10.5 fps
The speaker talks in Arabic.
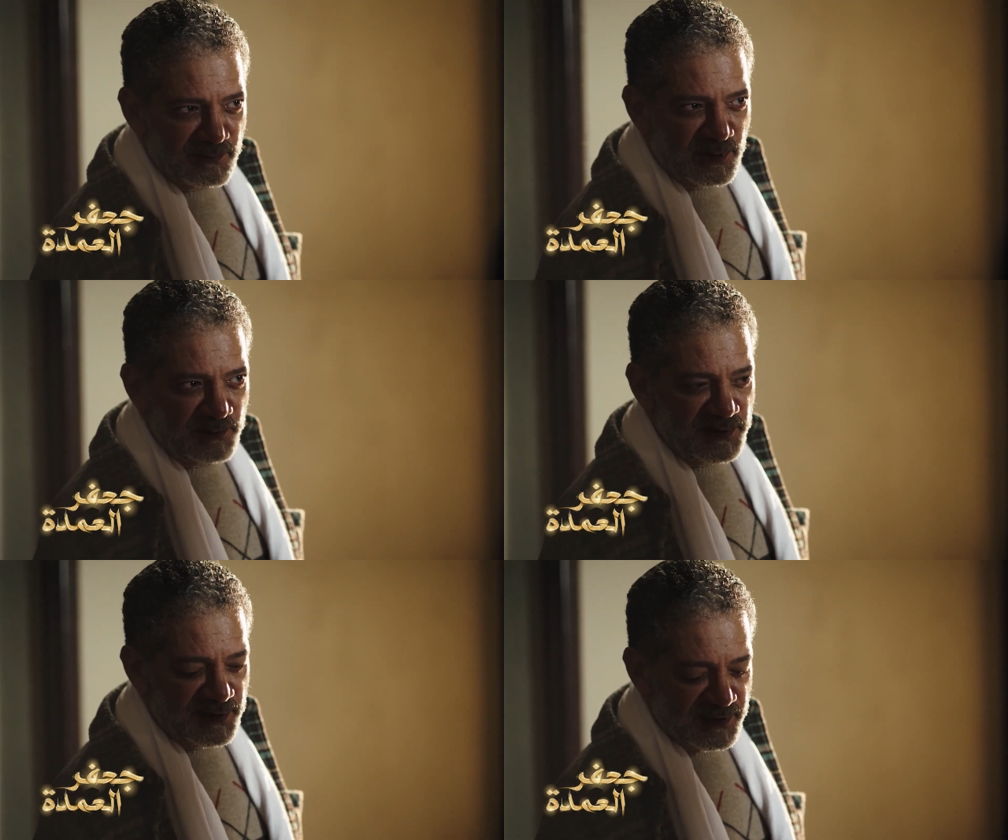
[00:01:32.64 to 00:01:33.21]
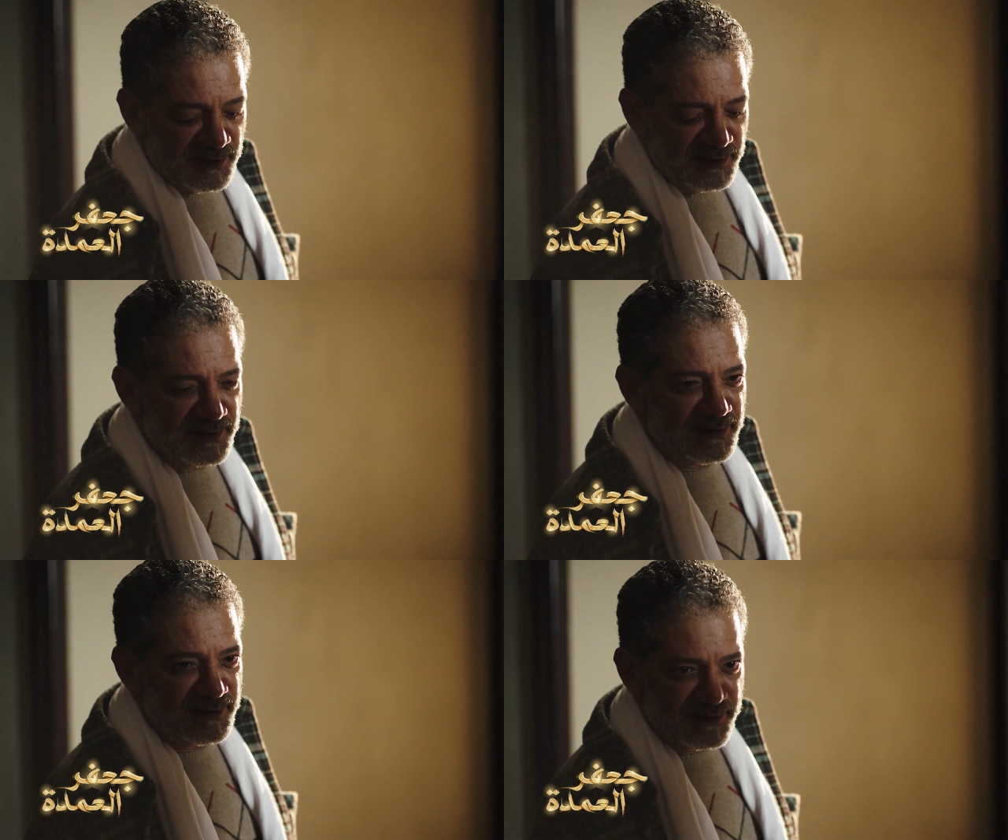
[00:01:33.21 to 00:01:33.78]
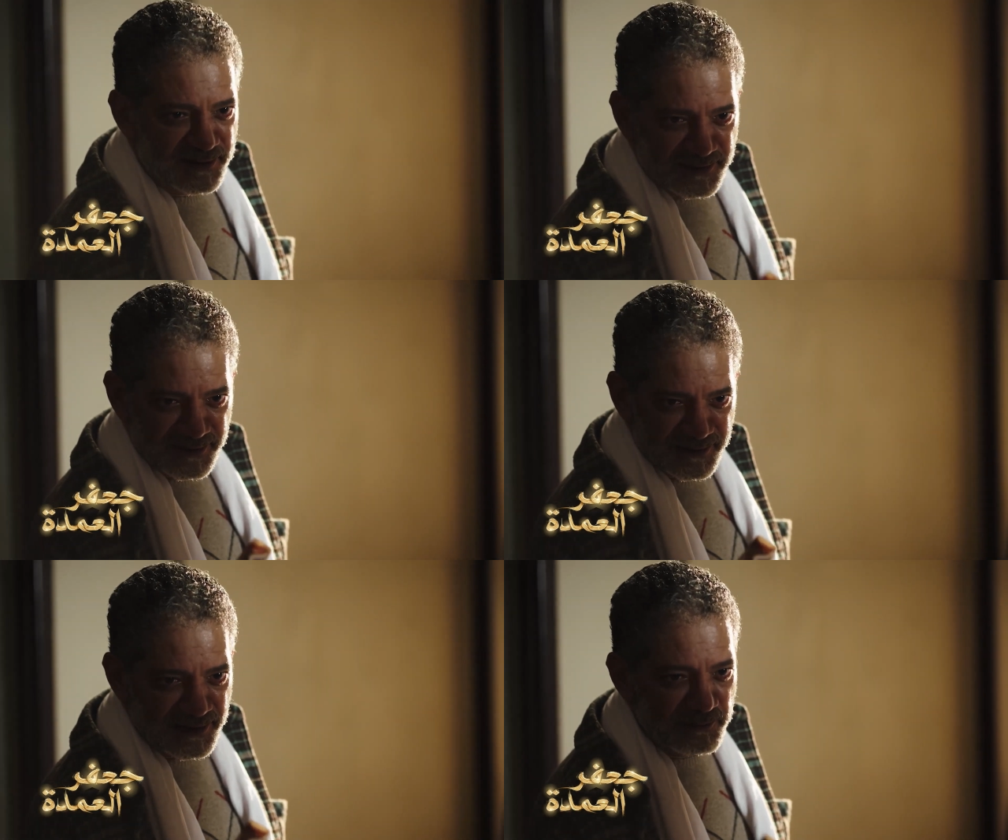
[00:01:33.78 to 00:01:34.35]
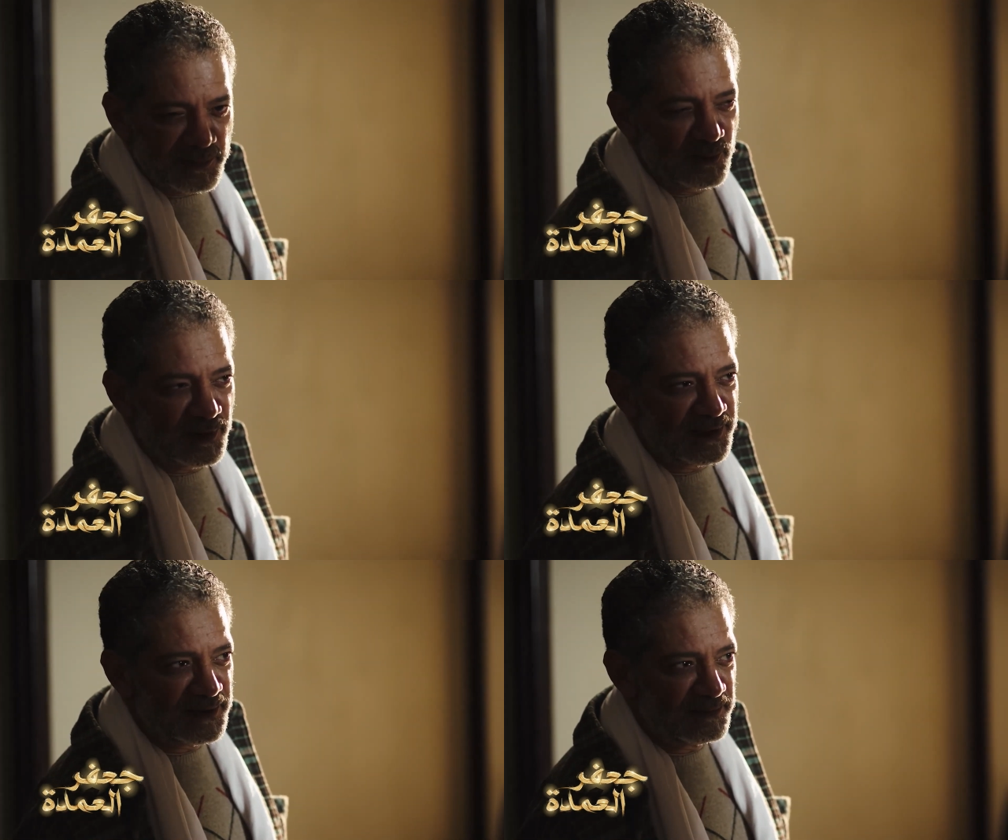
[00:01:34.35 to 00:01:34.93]
ما ابنك آه، قام
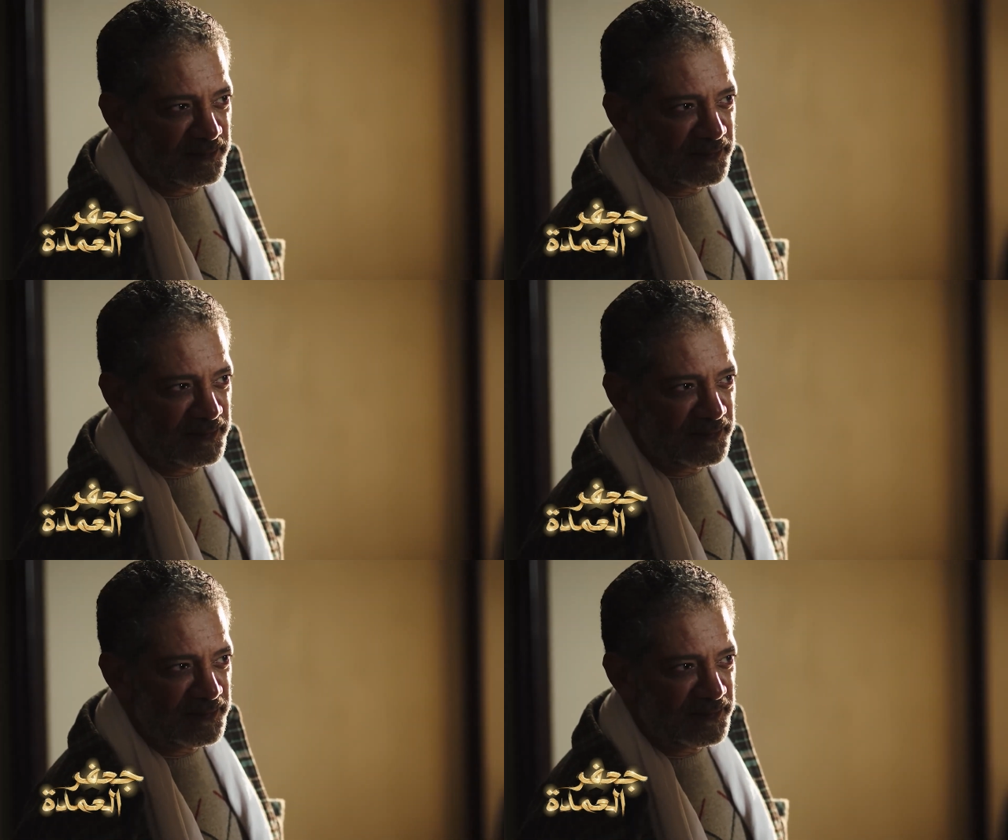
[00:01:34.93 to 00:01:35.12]
بالواجب